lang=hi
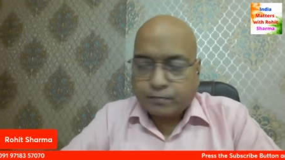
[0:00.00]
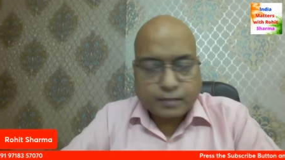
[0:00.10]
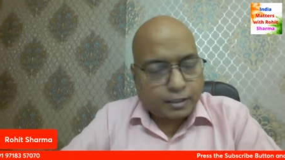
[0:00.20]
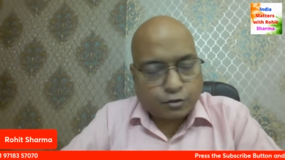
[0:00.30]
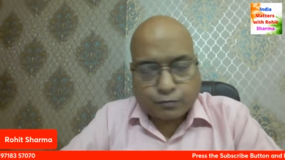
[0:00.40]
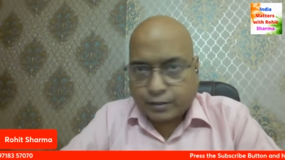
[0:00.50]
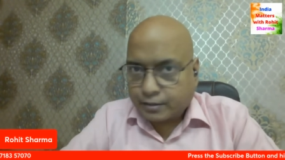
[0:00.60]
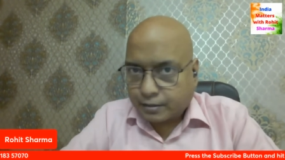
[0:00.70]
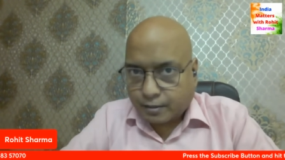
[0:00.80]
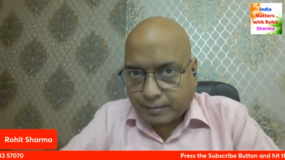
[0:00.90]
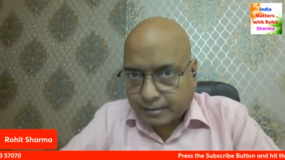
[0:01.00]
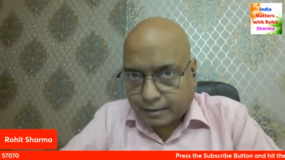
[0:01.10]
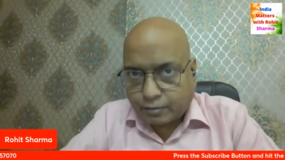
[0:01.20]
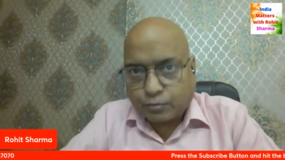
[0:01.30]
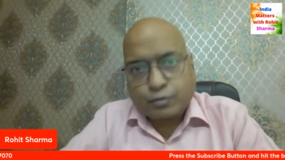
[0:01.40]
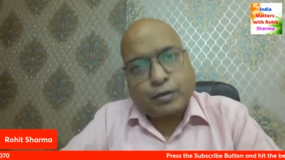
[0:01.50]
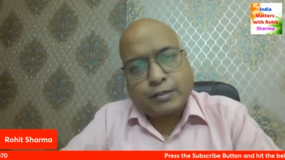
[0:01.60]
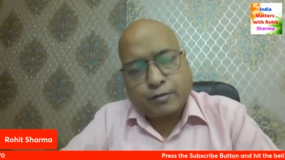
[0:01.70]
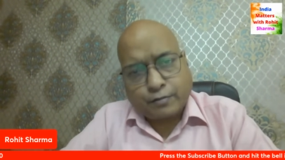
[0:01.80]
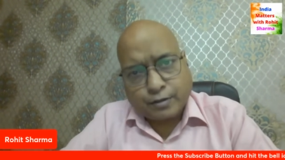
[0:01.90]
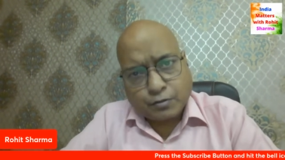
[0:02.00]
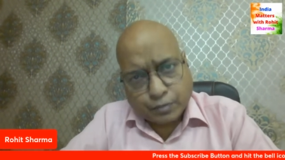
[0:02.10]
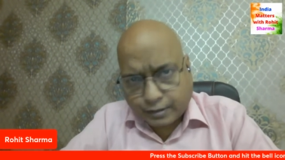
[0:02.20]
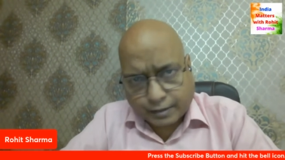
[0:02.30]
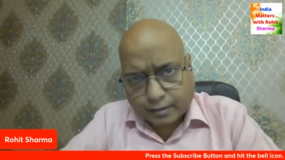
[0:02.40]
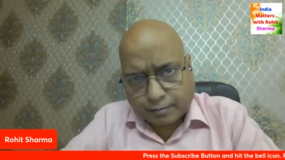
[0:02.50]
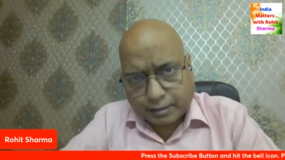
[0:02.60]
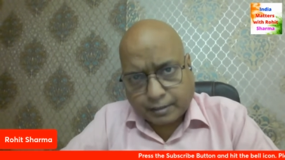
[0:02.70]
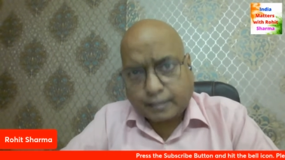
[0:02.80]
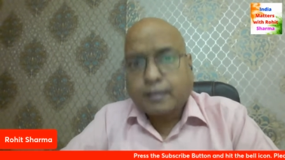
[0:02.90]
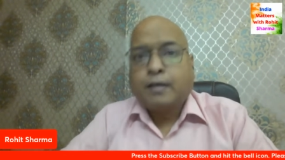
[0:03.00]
एक्चुअल फिगर्स इसके पास नहीं होती और एक्चुअल फिगर्स को ये देखता भी नहीं है